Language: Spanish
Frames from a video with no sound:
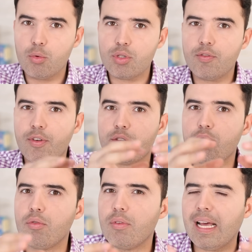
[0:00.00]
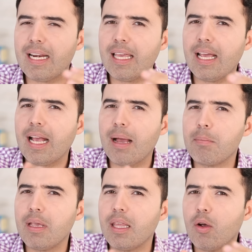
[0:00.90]
como si fuese un lunar que
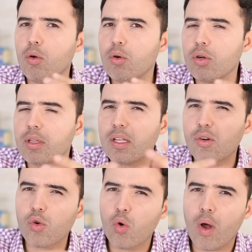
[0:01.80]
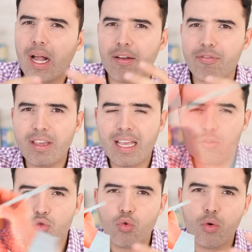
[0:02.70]
cambia de color de rojo a café,
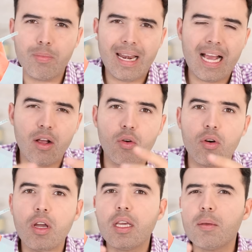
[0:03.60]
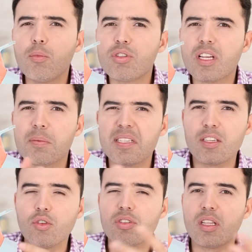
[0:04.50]
azul, blanco, y muchas
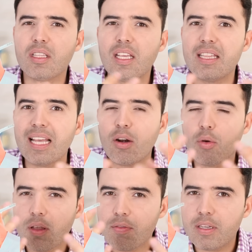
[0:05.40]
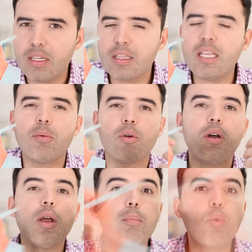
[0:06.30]
veces no se entiende algo definitivo,
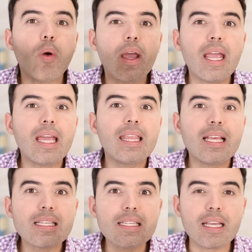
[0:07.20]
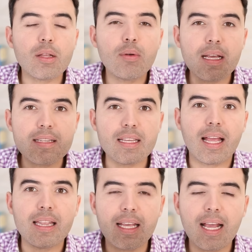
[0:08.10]
puede ser una
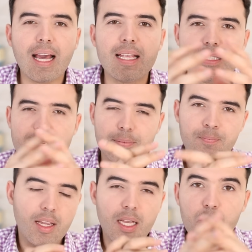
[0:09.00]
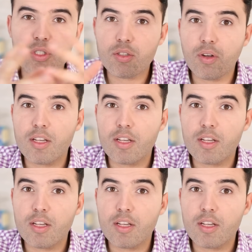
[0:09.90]
señal de cáncer. En muchas